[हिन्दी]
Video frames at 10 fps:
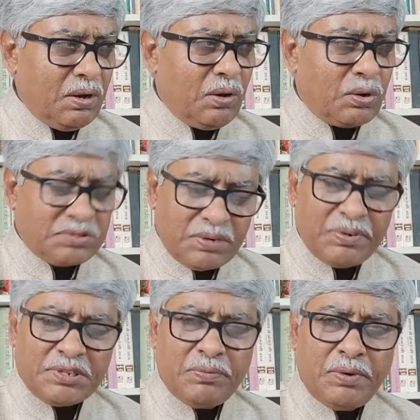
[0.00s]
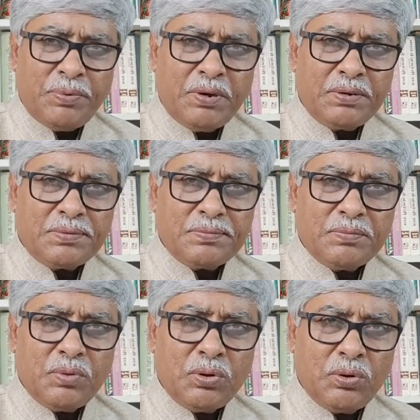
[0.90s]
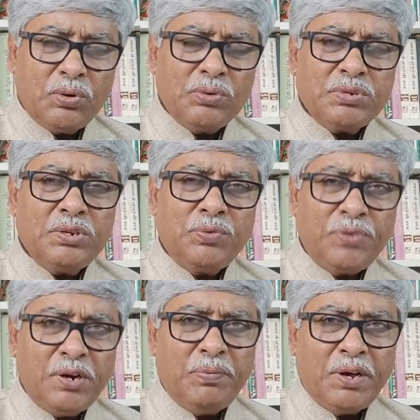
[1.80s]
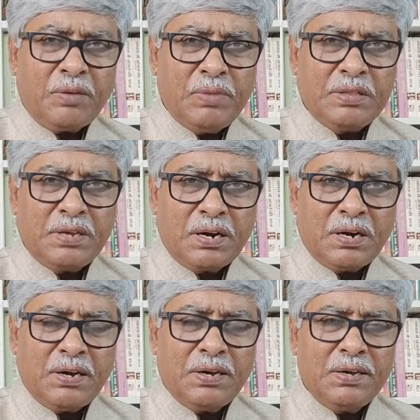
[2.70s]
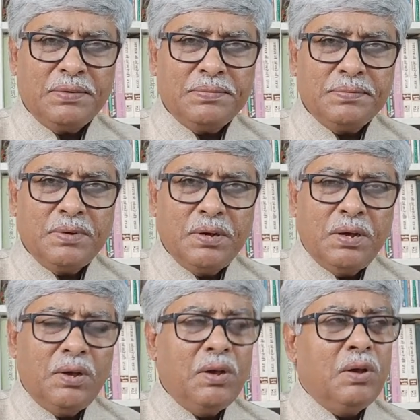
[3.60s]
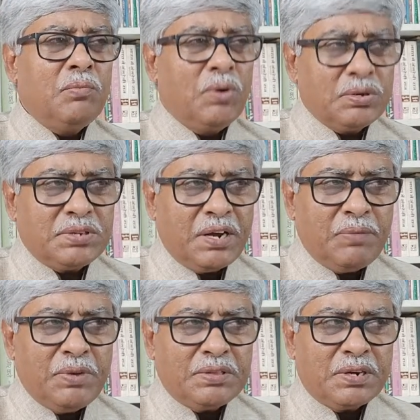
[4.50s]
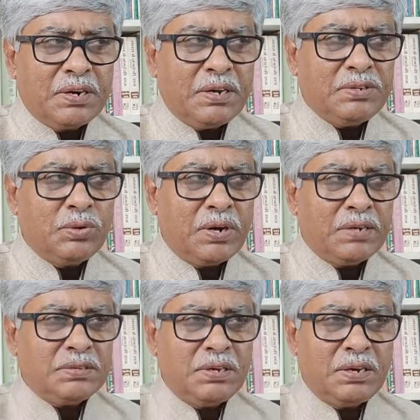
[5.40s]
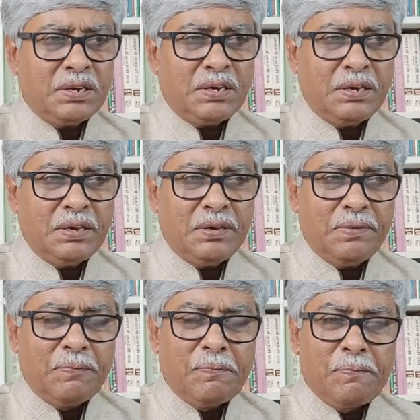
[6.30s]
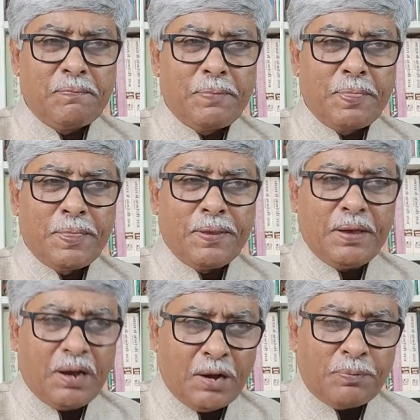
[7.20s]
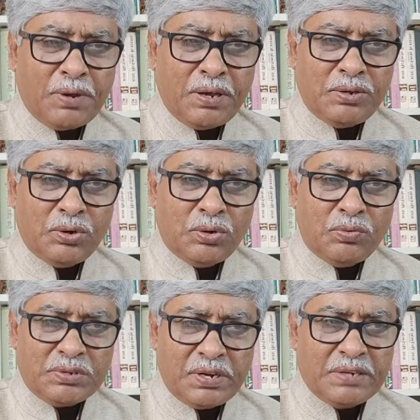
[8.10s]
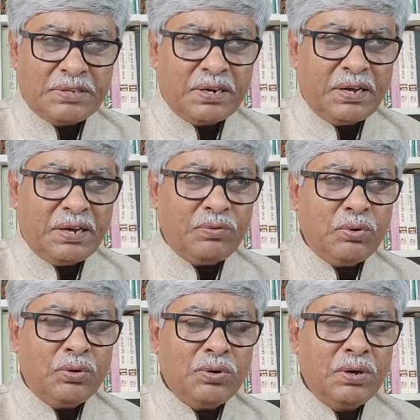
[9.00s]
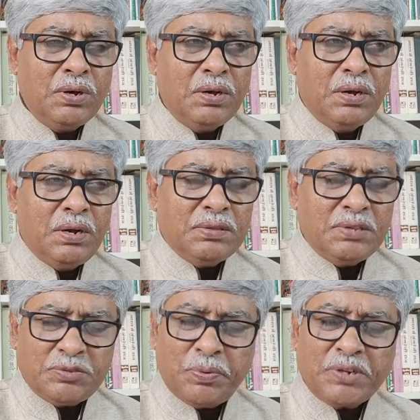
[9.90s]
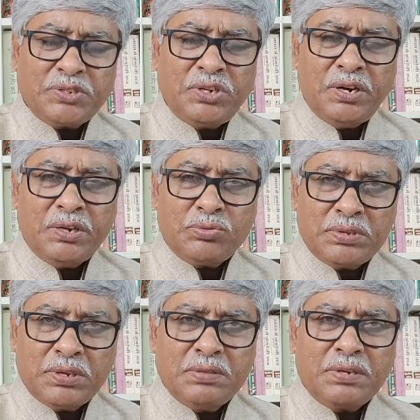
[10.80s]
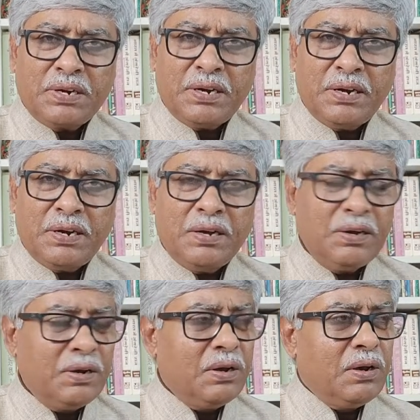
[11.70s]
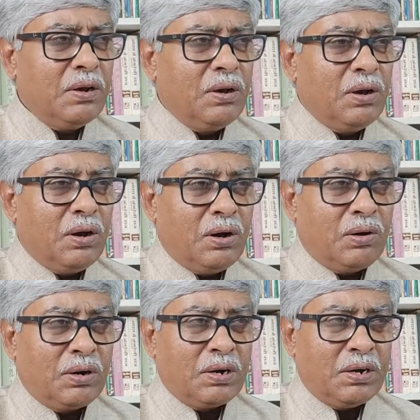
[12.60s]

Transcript: और समय समय पर लोगों से जो फीडबैक मिलता रहा है बहुत सारे मित्र हैं जो कहते हैं कि आपके जो विश्लेषण हैं वो निष्पक्ष हैं स्वतंत्र हैं और